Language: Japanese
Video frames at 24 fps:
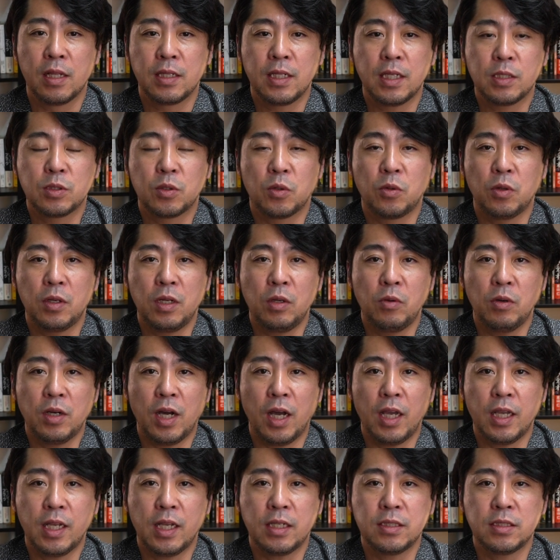で、これを
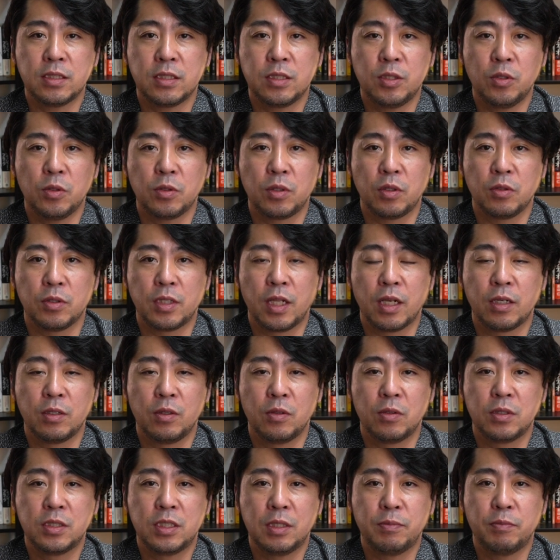解決しようという
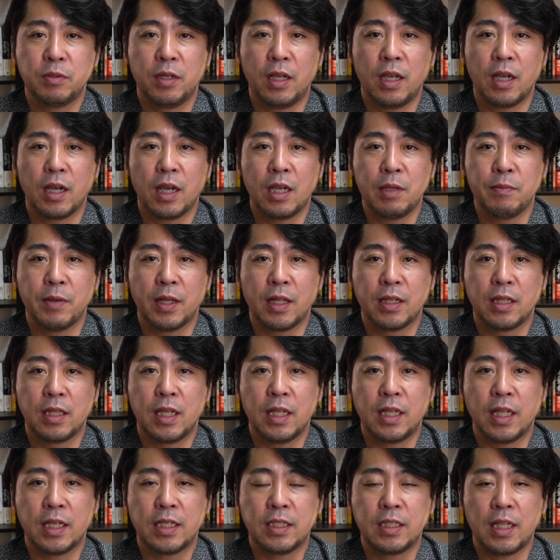テクノロジープレイヤーが今
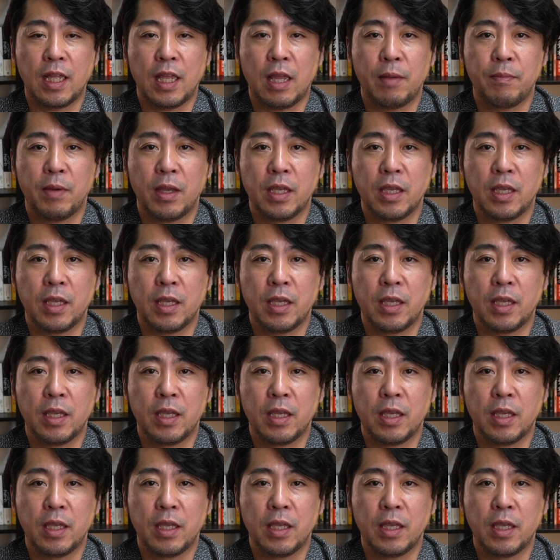出てきて、